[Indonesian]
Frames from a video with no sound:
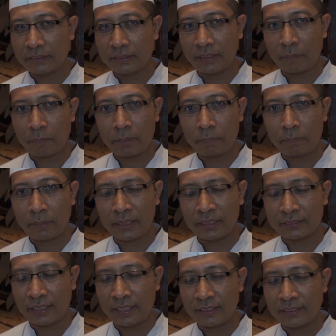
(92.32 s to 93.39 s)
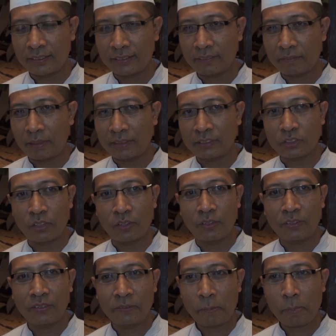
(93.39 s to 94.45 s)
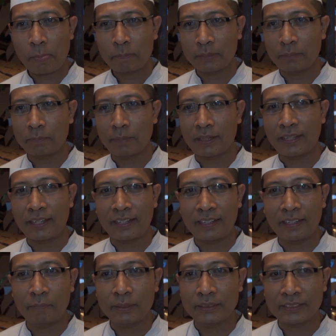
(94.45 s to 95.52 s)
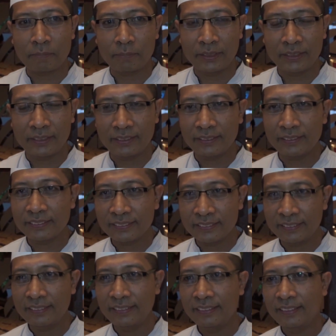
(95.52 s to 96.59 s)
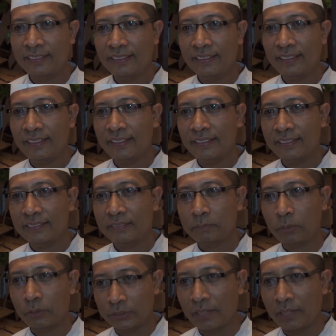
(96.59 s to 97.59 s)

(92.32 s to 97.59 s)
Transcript: tema pada saat Wali Songo menyebarkan agama Islam di Pulau